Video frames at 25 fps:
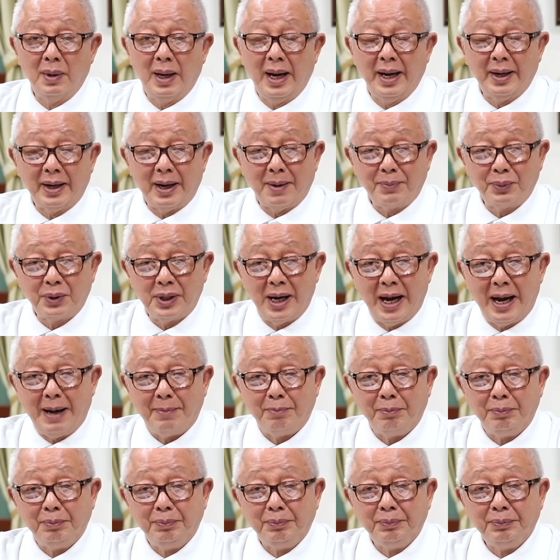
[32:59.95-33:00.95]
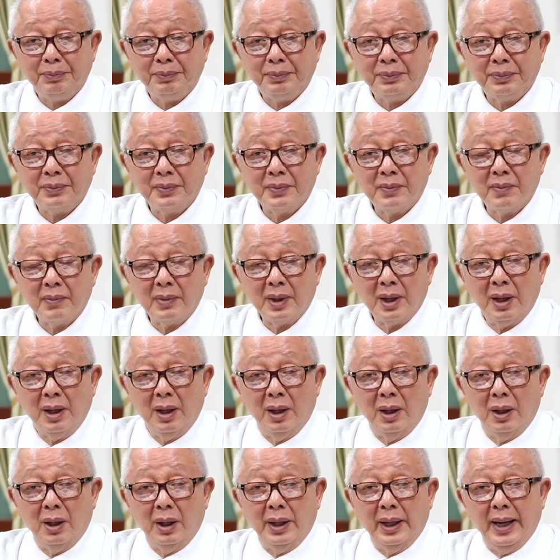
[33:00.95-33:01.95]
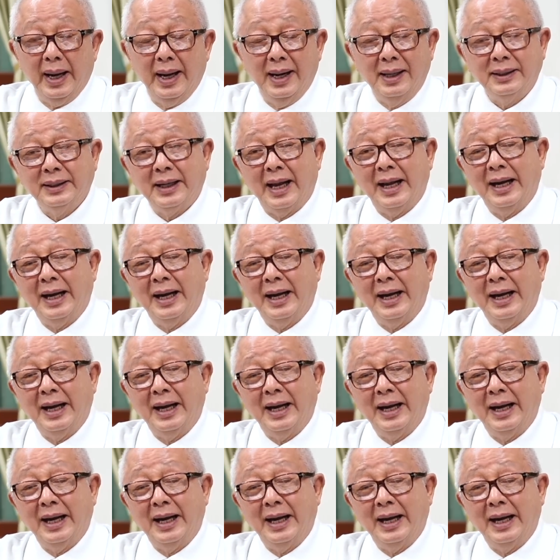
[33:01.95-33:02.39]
ให้รับทราบเอกสา